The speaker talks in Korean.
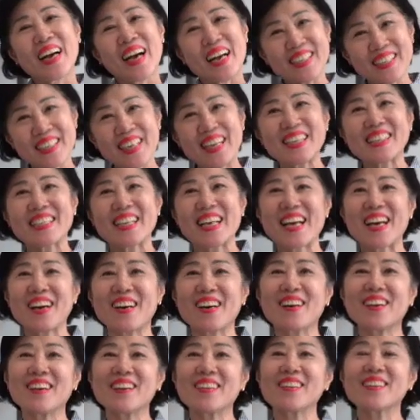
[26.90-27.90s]

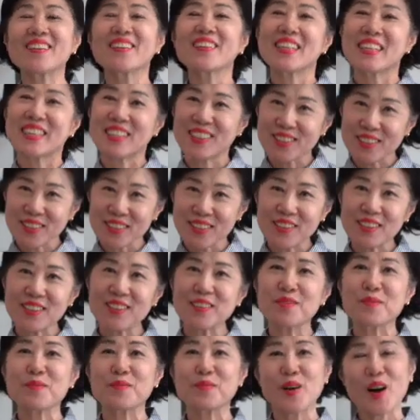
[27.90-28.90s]
안녕하세요. 우리
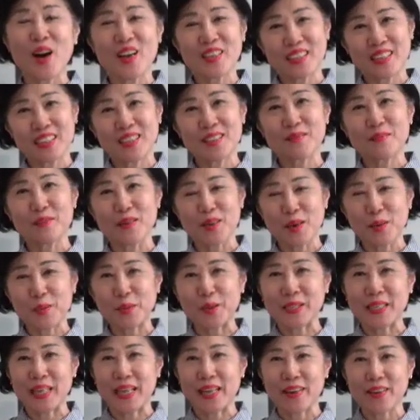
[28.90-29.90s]
술 무엇이든 뭐
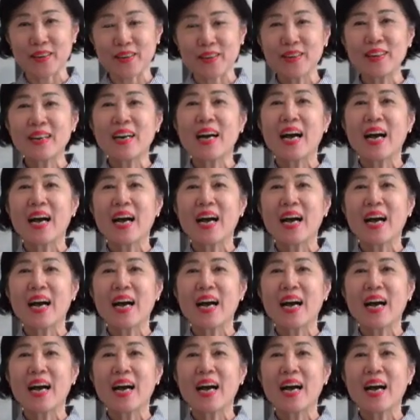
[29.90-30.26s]
물어보세요.